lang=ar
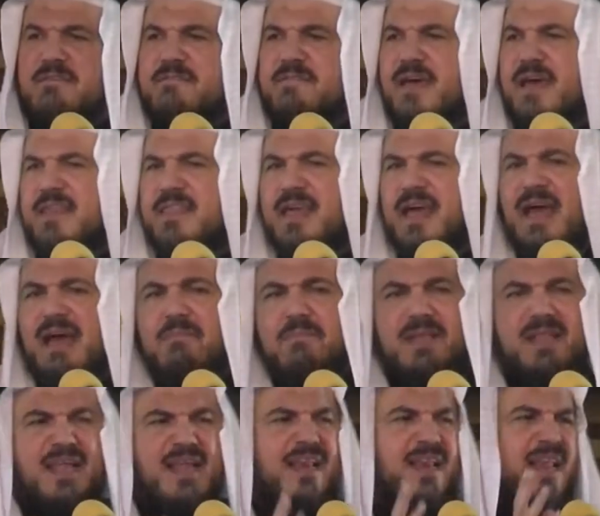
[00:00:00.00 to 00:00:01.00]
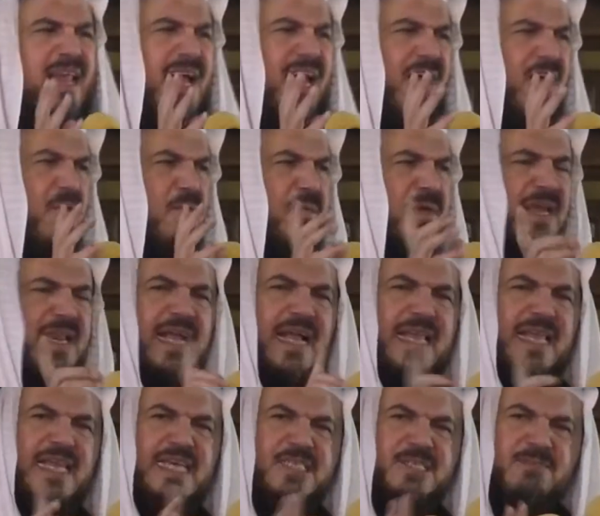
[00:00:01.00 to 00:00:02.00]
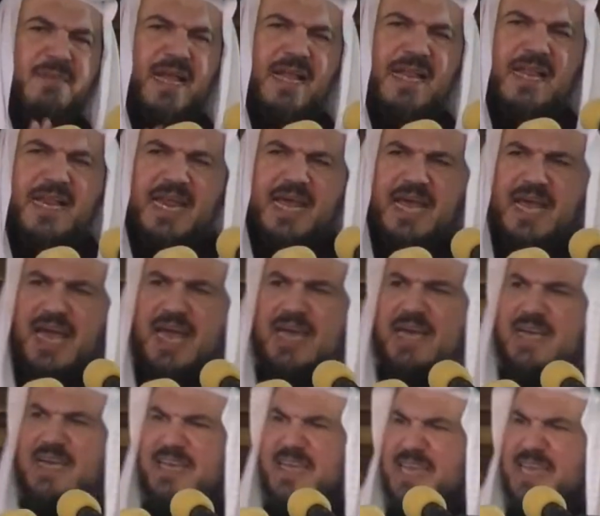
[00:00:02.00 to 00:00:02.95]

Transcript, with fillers: فهذا أبدا لا يمكن أن يسمح لنا